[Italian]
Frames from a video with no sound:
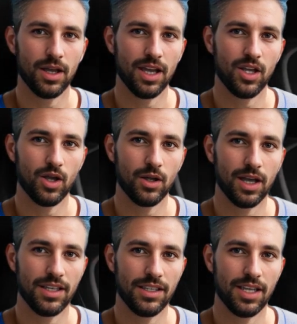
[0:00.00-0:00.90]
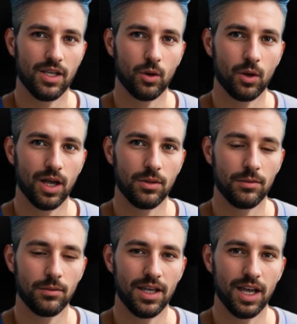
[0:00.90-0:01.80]
nelle giornate di sole
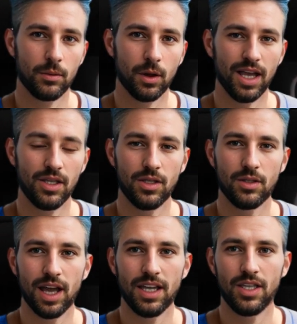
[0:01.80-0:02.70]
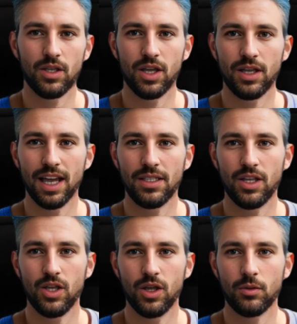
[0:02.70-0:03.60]
sole. Il prezzo è di circa
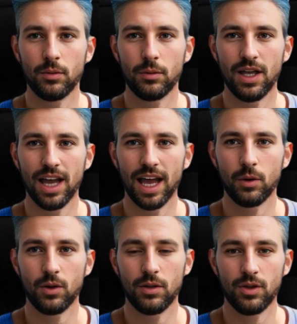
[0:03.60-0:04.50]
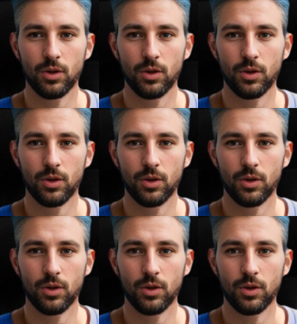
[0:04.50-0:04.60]
19.000 euro,